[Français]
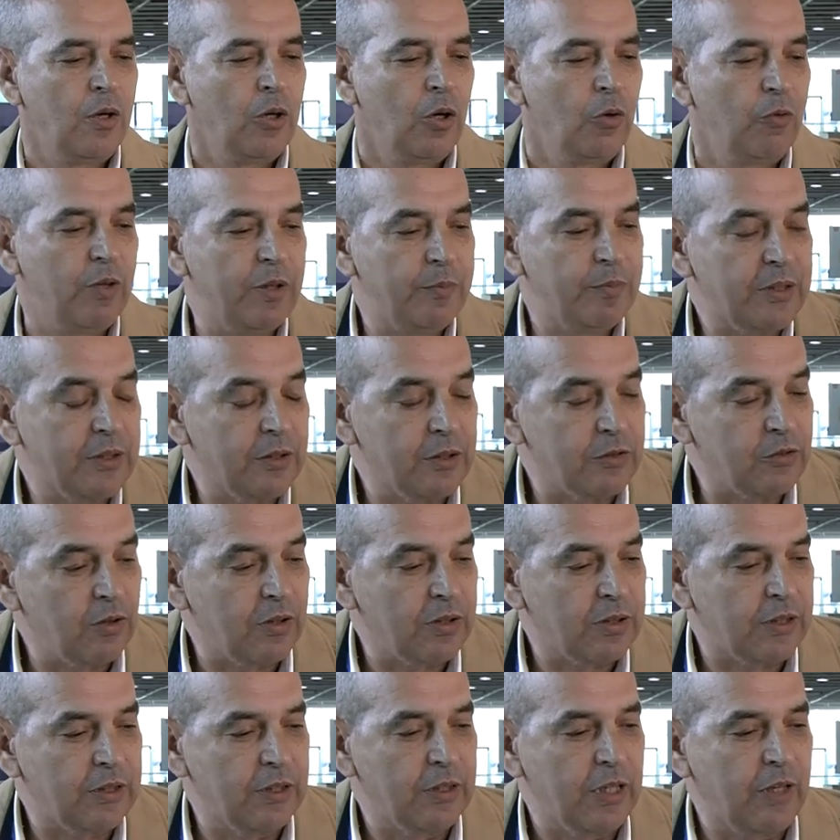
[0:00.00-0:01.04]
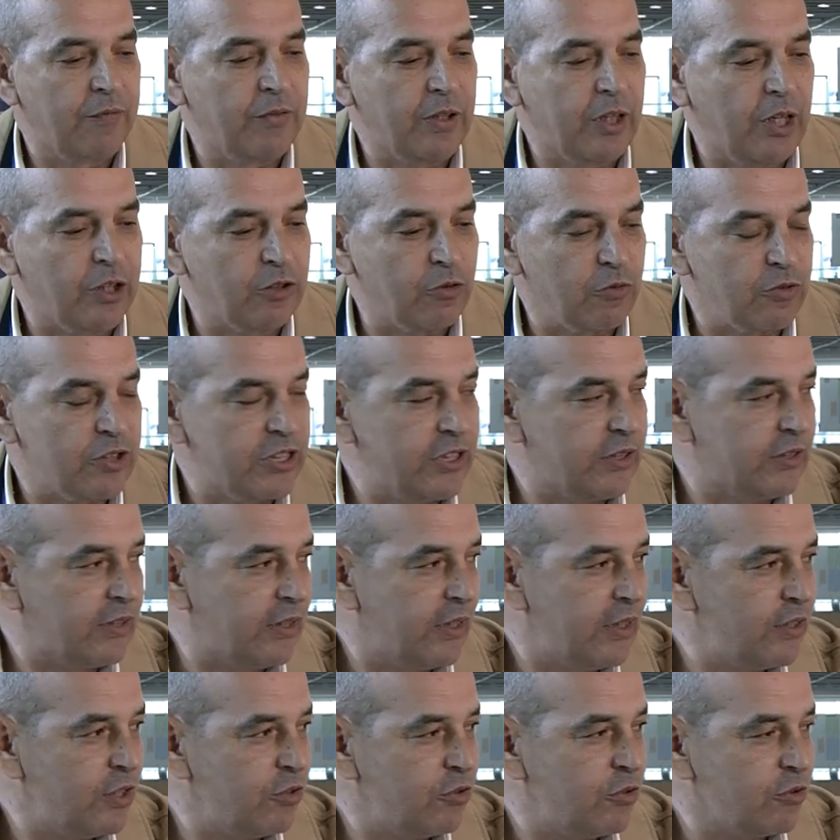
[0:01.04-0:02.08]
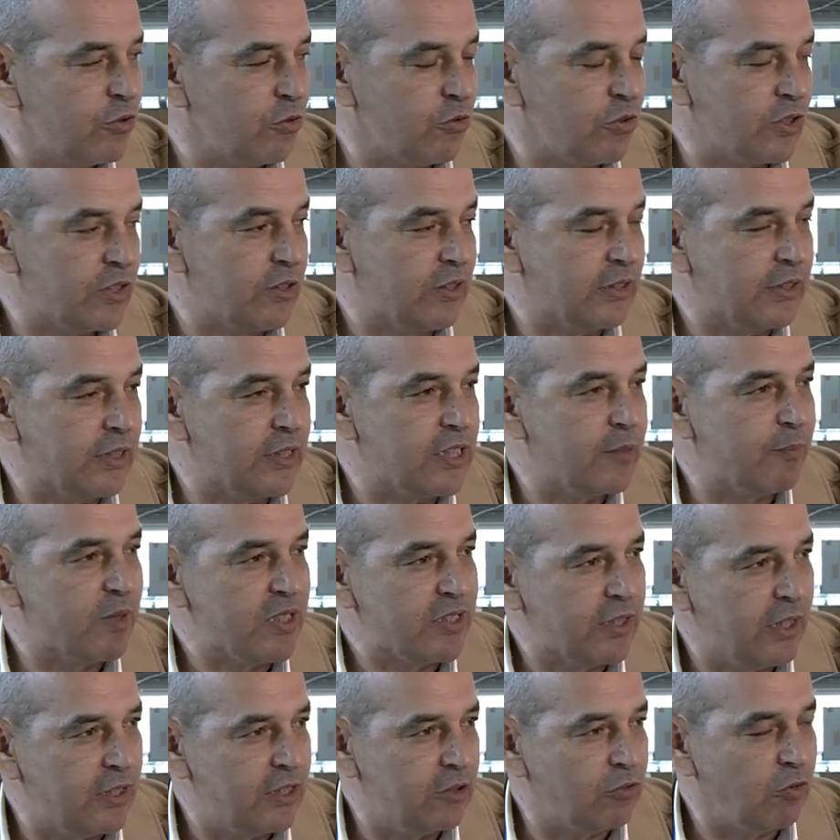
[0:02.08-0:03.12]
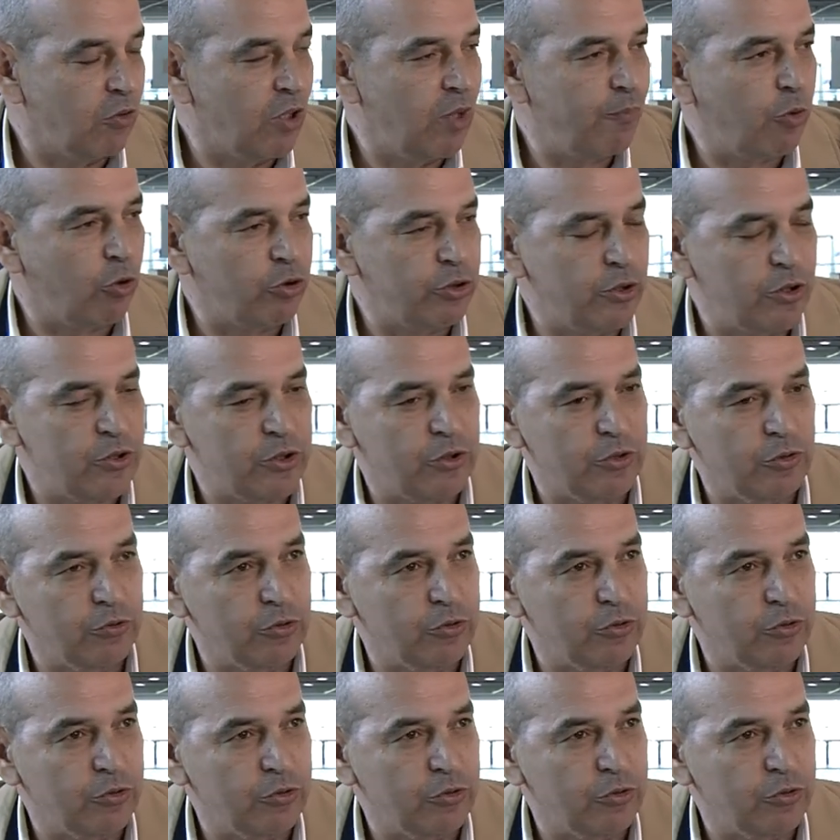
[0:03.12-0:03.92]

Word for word: Oui, donc euh, Afrique Cité, c'est une société spécialisée dans la production